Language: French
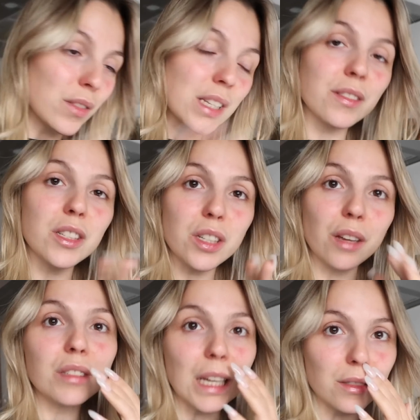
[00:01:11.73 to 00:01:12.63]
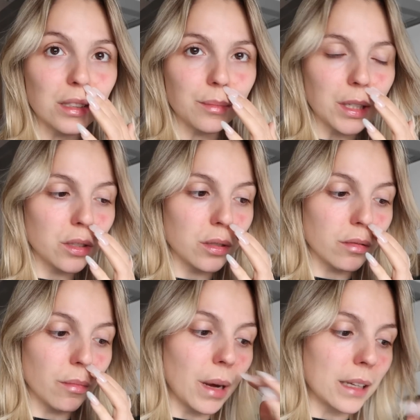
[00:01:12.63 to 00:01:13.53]
Vous avez déjà vu quelques images de
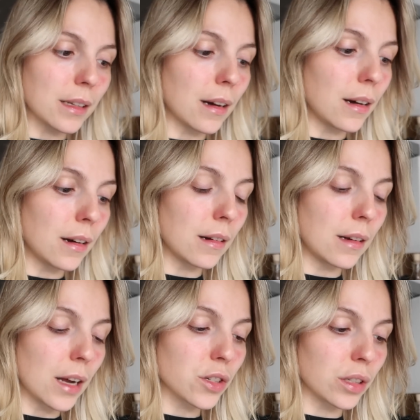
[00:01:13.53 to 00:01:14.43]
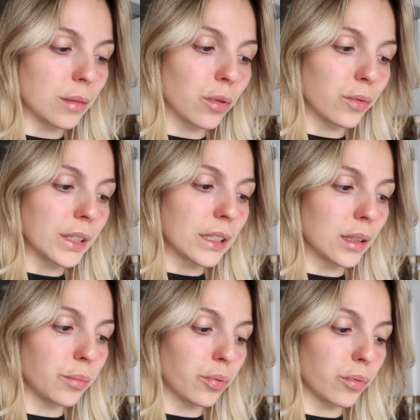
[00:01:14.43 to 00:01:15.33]
ce matin, là j'en ai
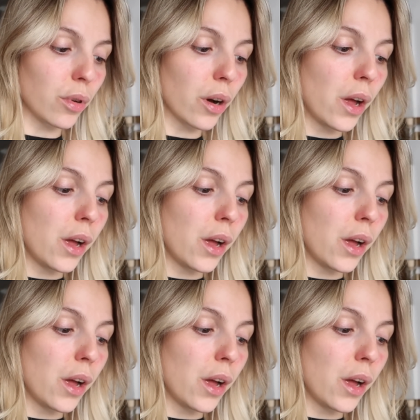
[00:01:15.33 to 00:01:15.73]
profité pour